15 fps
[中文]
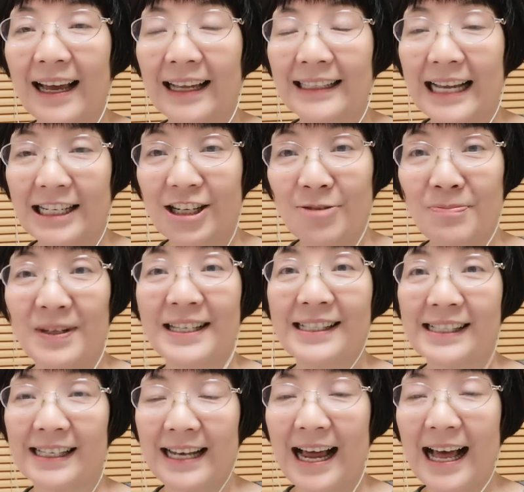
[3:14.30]
但是彼
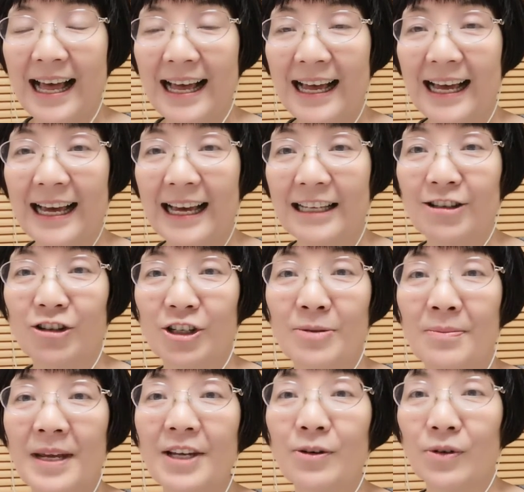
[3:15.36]
此呢又是
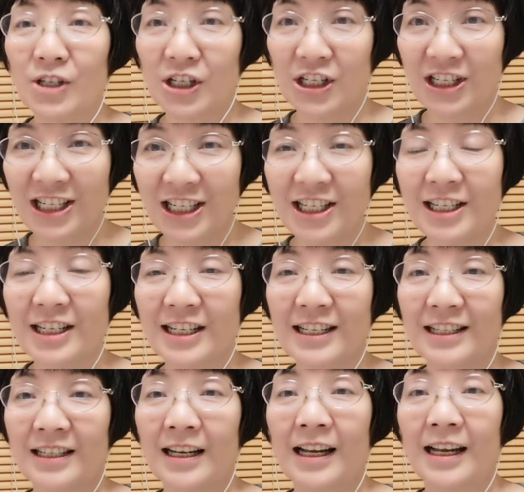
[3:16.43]
没有实质
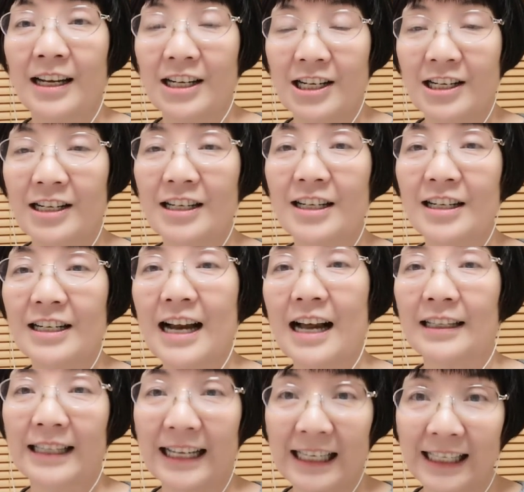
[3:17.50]
性、实质
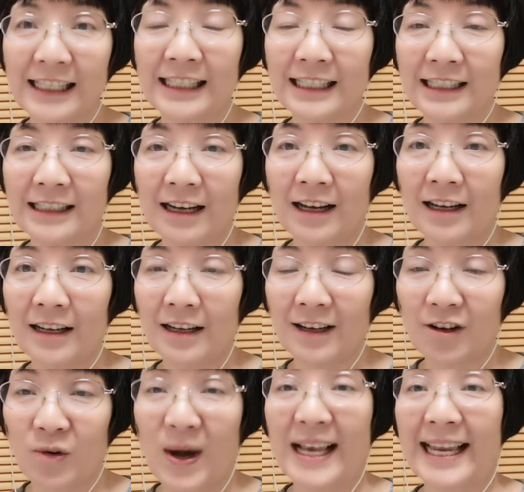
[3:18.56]
上的利益的
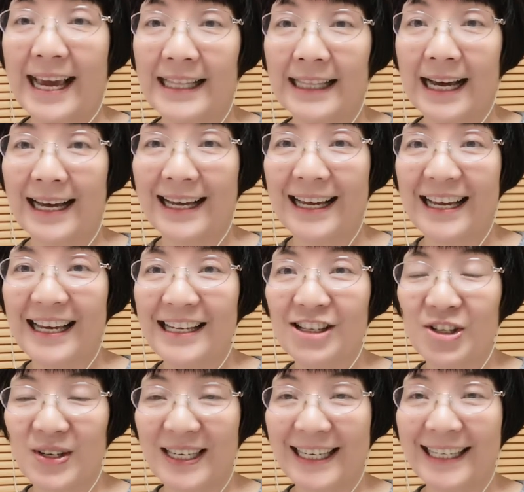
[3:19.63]
关联的，
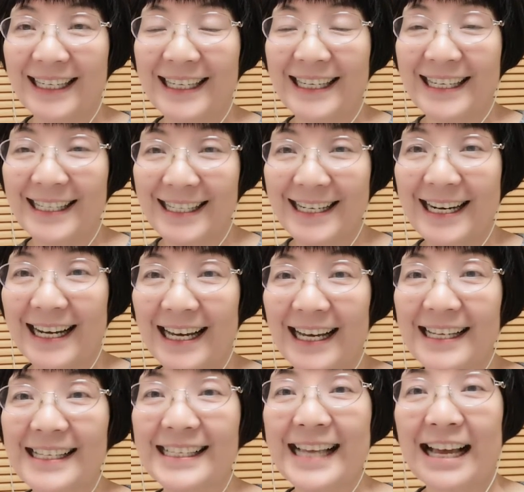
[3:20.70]
所以。这
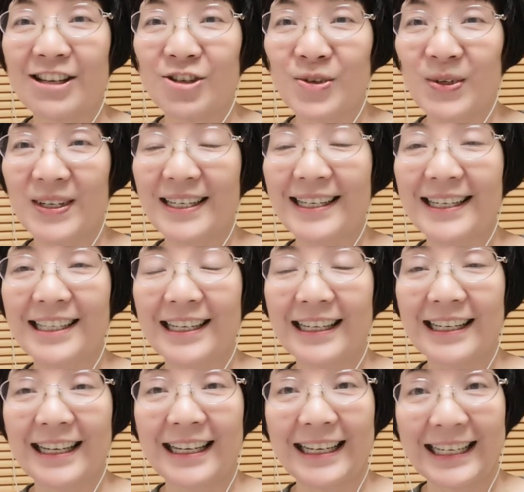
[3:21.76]
三句，
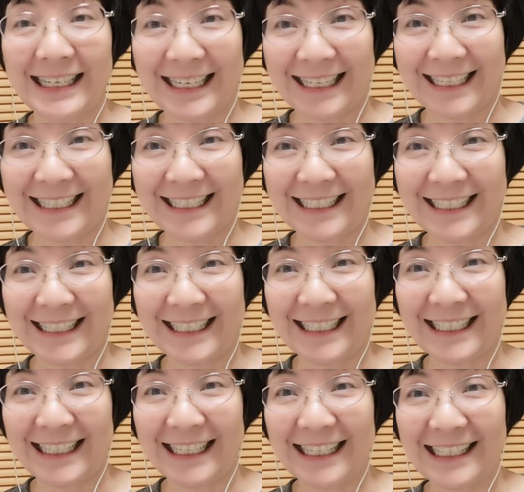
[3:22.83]
那个
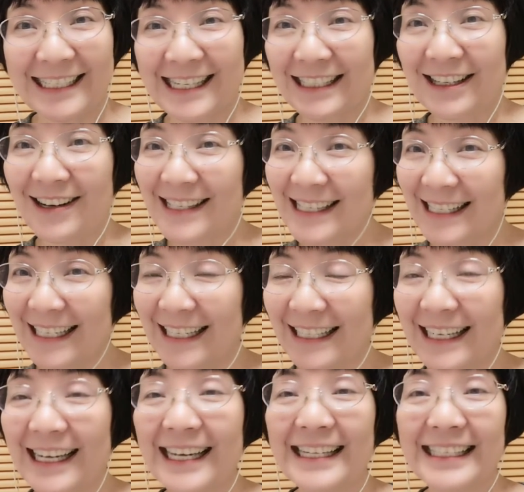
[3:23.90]
社交辞令，
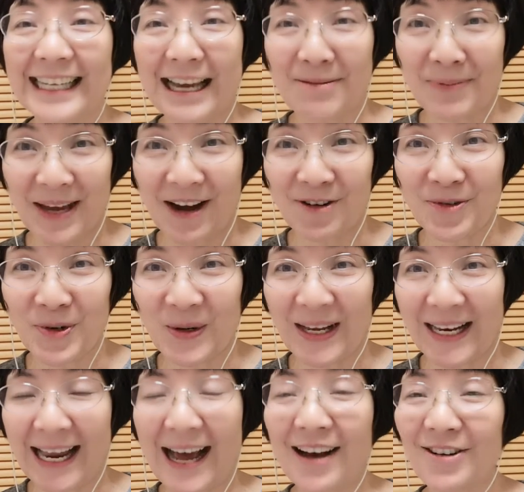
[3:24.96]
你也不要误会
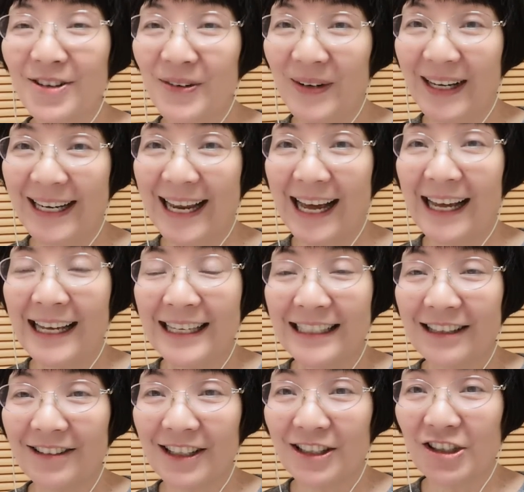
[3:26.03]
了。误会了，
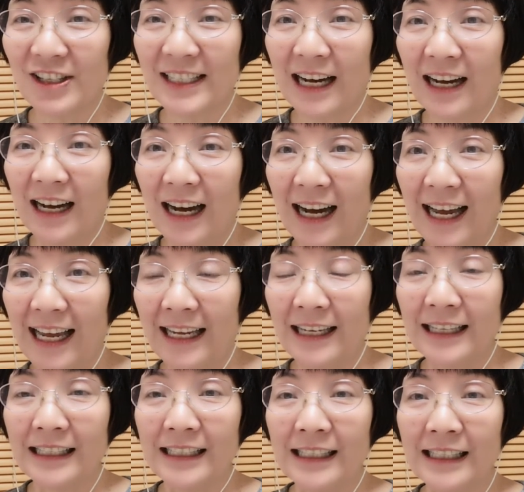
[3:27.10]
你会觉得，嘿，